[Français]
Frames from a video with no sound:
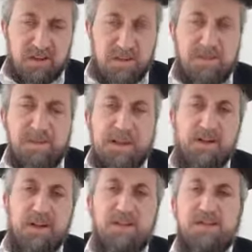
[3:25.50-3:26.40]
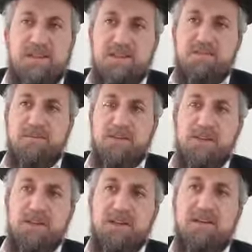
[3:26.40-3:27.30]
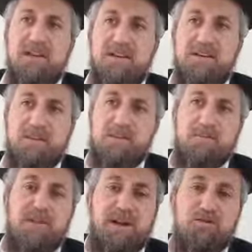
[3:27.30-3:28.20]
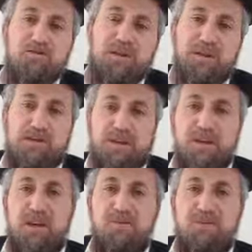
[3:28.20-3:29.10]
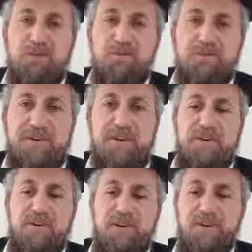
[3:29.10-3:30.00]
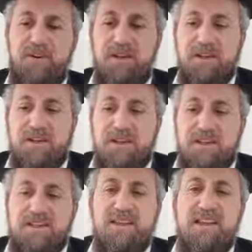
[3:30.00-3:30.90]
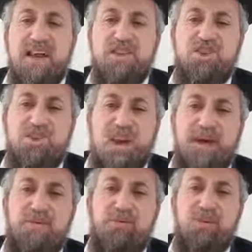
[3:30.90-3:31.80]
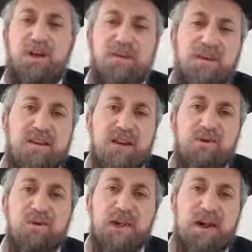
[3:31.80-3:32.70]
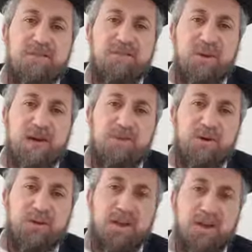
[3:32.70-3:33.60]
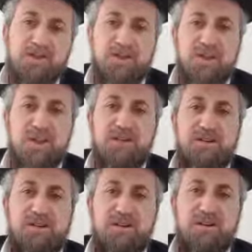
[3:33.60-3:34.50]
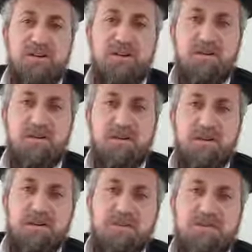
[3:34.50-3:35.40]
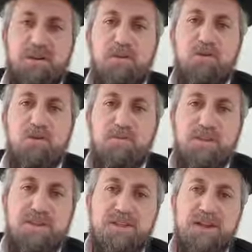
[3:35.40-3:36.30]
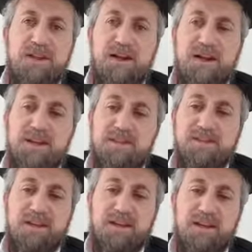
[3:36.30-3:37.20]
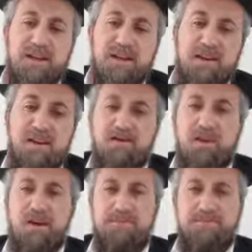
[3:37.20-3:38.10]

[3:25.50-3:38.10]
la prière de l'anissime les Grecs, quand on parle du mal que les Grecs voulaient nous faire, c'est les Torah Tehra ou les Aviram Hukeretzonecha. Faire oublier à Israël la Torah.